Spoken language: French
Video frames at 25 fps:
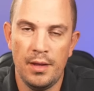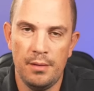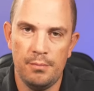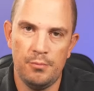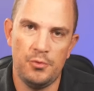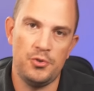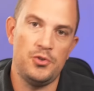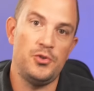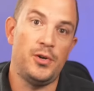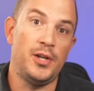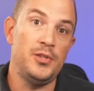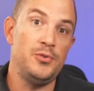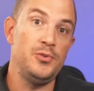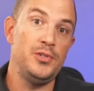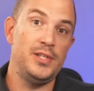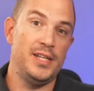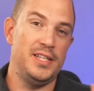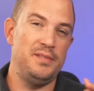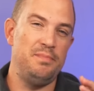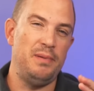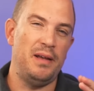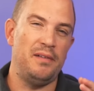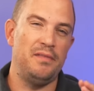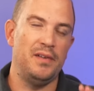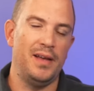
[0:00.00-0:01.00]
Bonjour à tous,
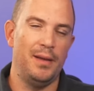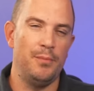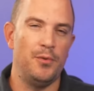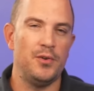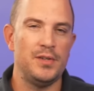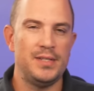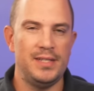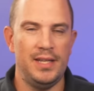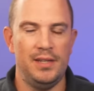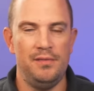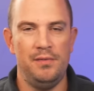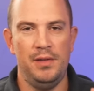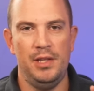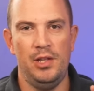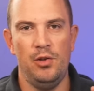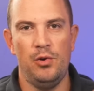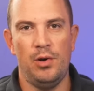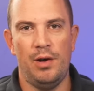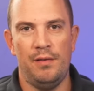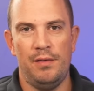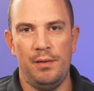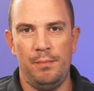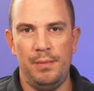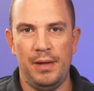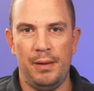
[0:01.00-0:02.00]
j'espère vraiment que cette
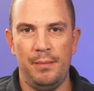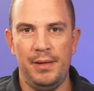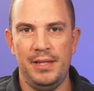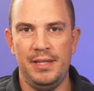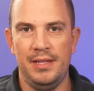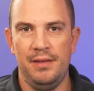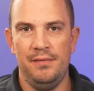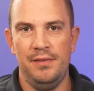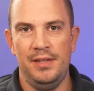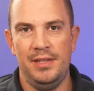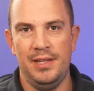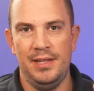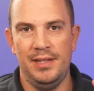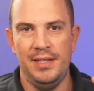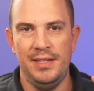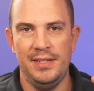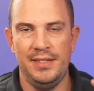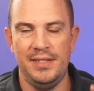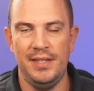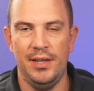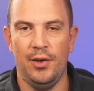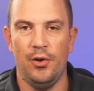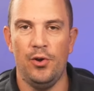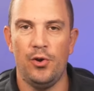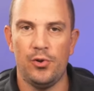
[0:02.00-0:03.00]
vidéo va permettre d'éviter
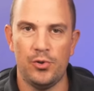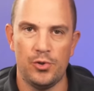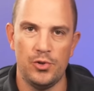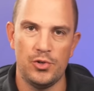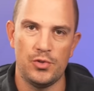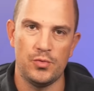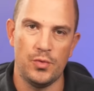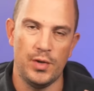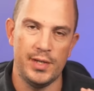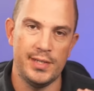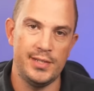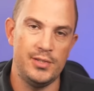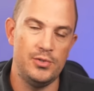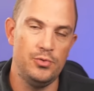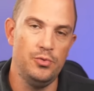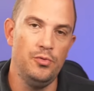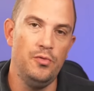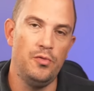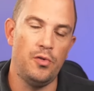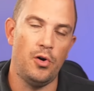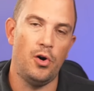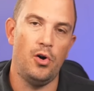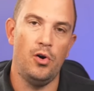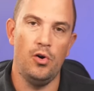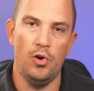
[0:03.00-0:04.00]
des erreurs que je vois
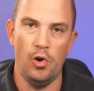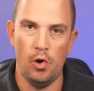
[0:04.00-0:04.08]
souvent